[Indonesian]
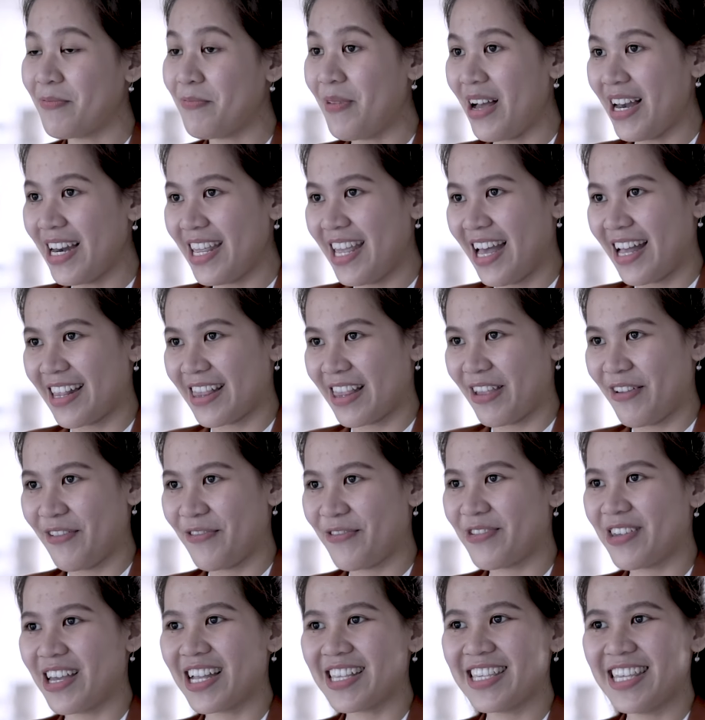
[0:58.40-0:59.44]
paliatif
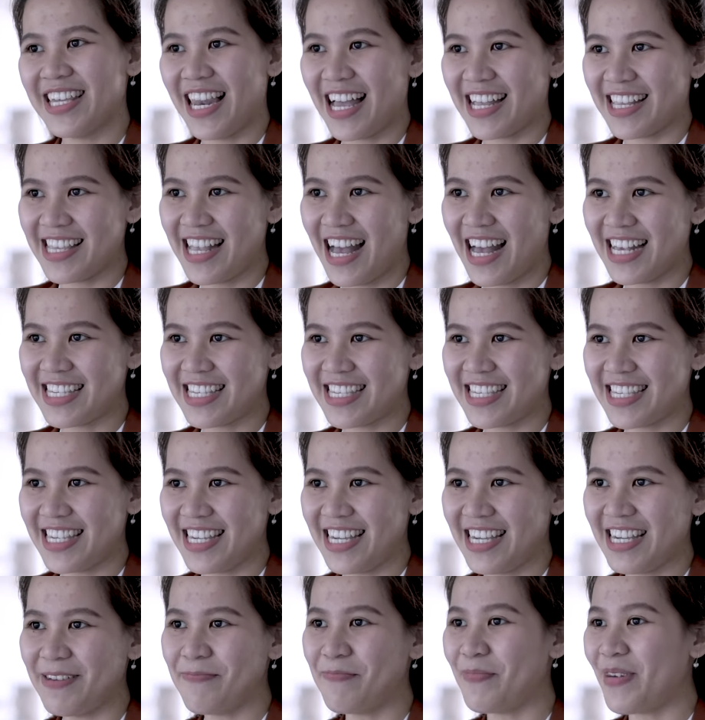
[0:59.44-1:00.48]
yang dilandasi
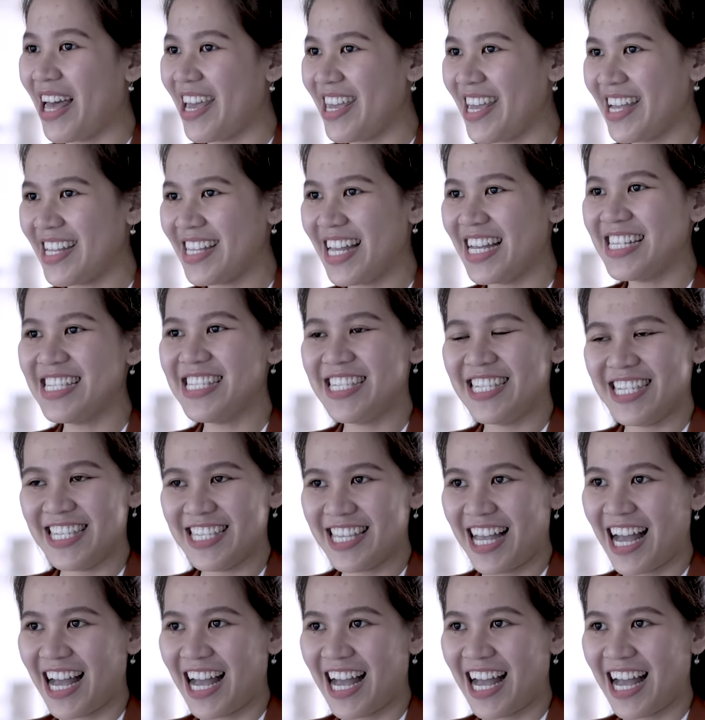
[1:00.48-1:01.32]
pelayanan cinta